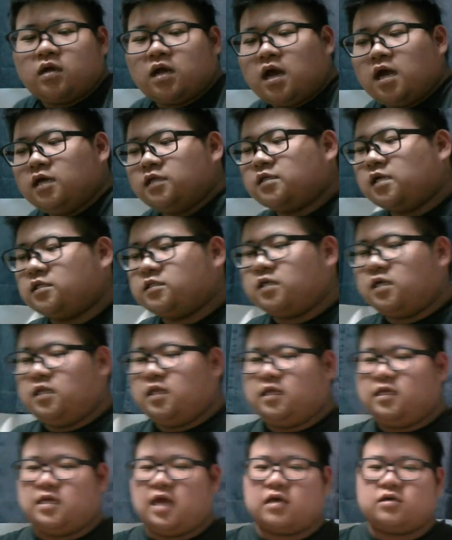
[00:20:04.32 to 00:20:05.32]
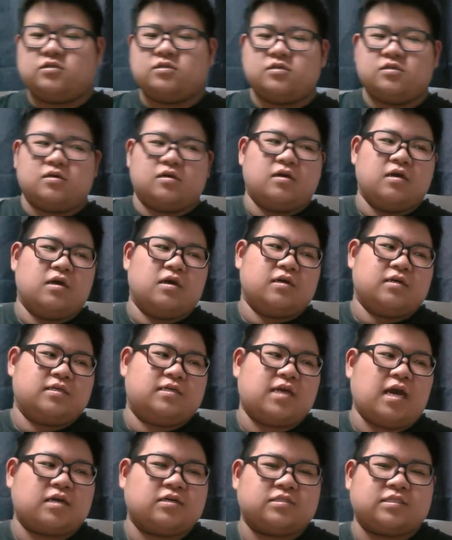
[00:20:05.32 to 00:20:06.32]
が下手したらね、逆、
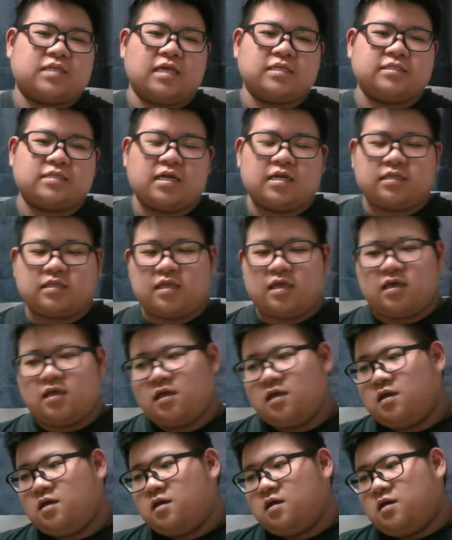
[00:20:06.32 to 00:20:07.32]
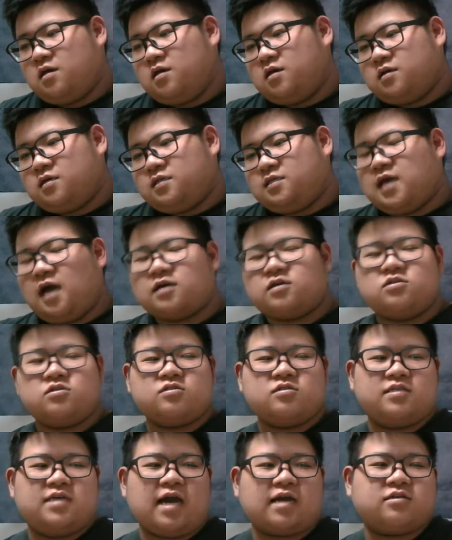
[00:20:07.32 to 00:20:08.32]
逆算されて、
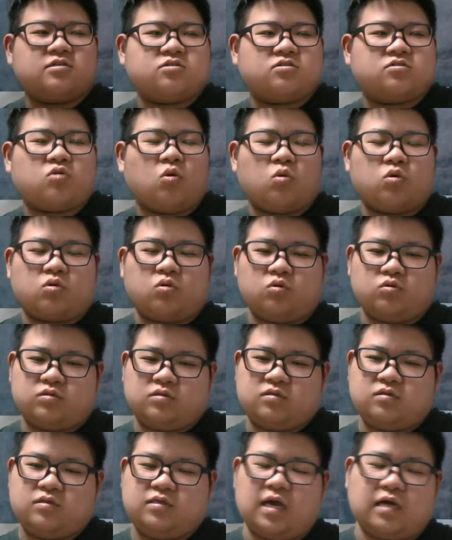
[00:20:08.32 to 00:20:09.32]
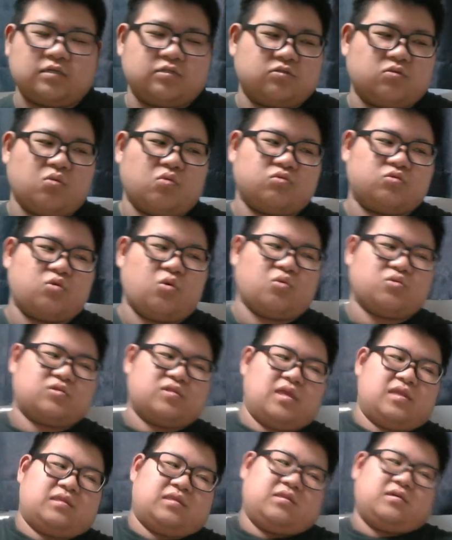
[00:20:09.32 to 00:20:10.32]
逆、逆投稿、逆投読
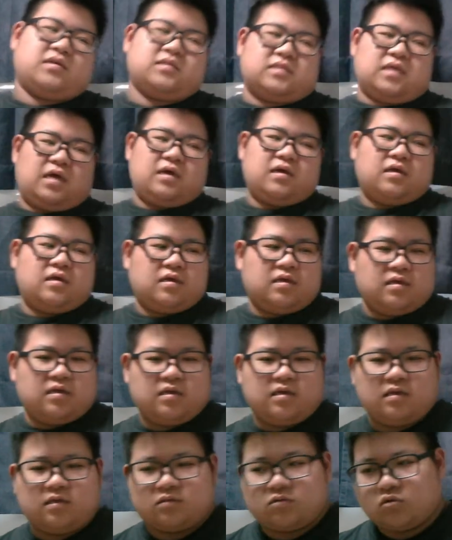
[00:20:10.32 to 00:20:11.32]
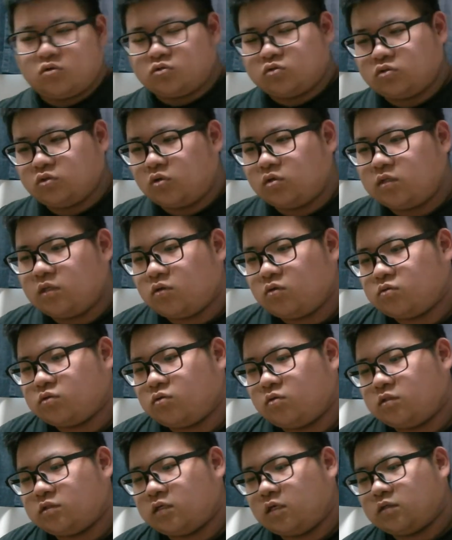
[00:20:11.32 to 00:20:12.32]
定っていうかさ、そそれで独
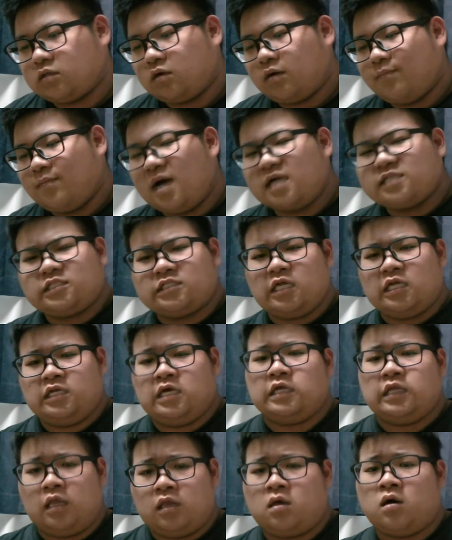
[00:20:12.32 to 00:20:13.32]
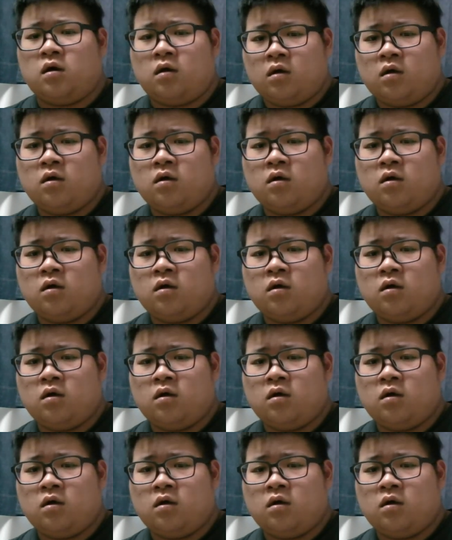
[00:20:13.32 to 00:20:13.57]
走されたらマジで嫌だな。